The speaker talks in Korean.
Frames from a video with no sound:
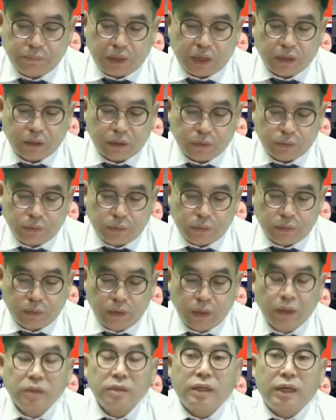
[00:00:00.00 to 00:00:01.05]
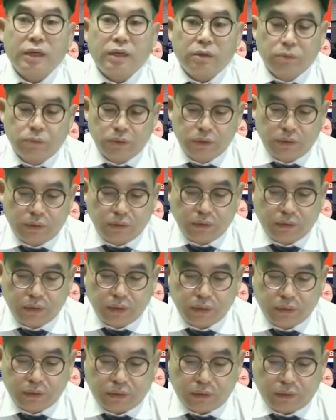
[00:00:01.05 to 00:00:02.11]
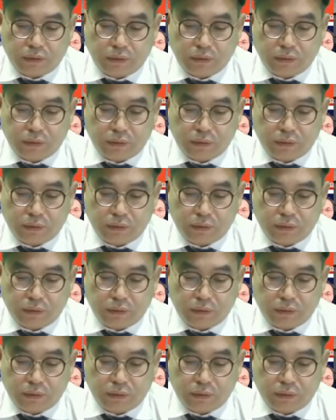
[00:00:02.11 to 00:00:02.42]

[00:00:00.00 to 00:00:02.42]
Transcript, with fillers: 파악하고 다가오는 선거에서